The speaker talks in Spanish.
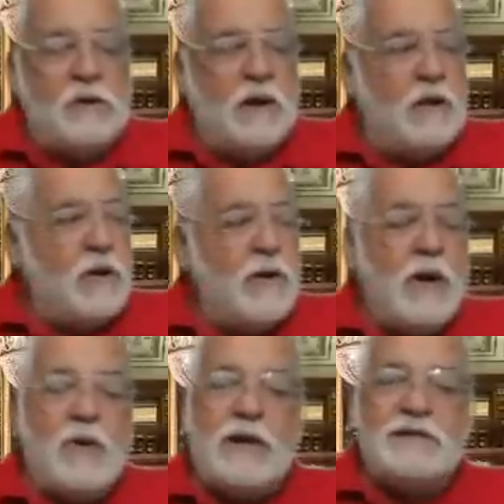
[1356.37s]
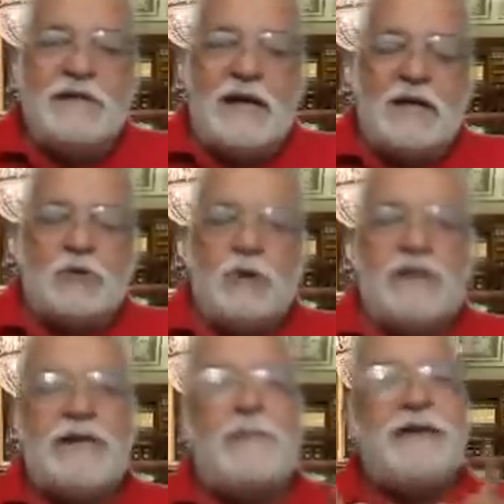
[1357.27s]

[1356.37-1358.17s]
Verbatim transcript: y a los que van a organizar esto que sea